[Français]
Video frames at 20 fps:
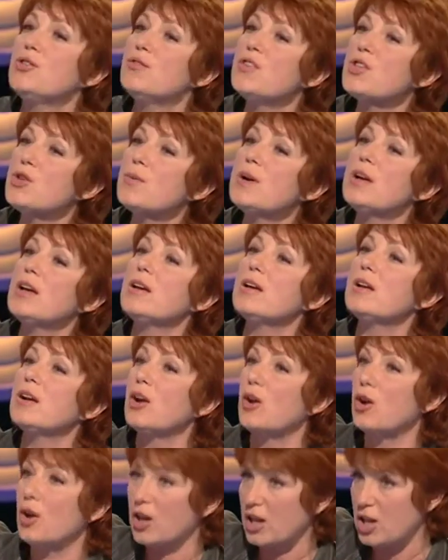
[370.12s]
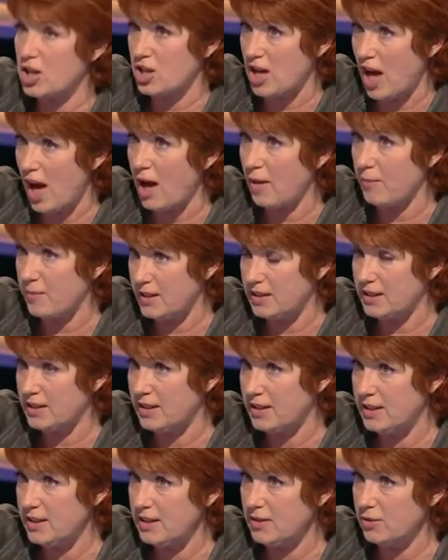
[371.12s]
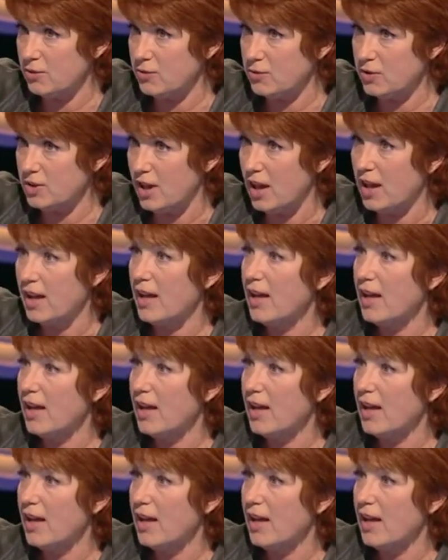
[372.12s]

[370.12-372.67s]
devait jouer Richard Benguigui, donc,